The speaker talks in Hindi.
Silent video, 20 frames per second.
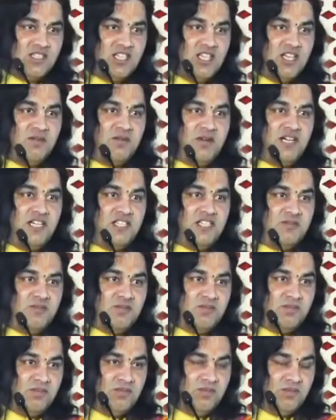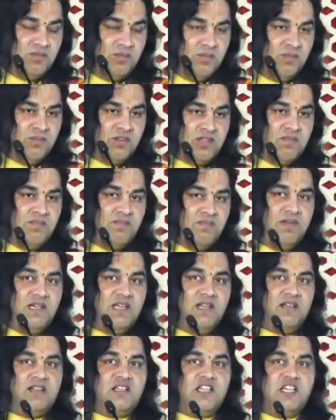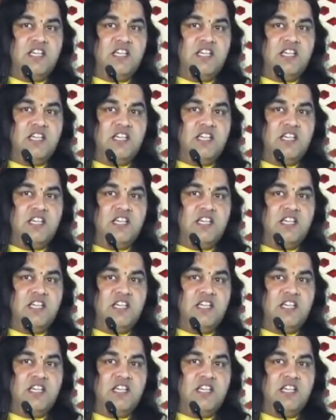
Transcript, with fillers: की आवाज बैल की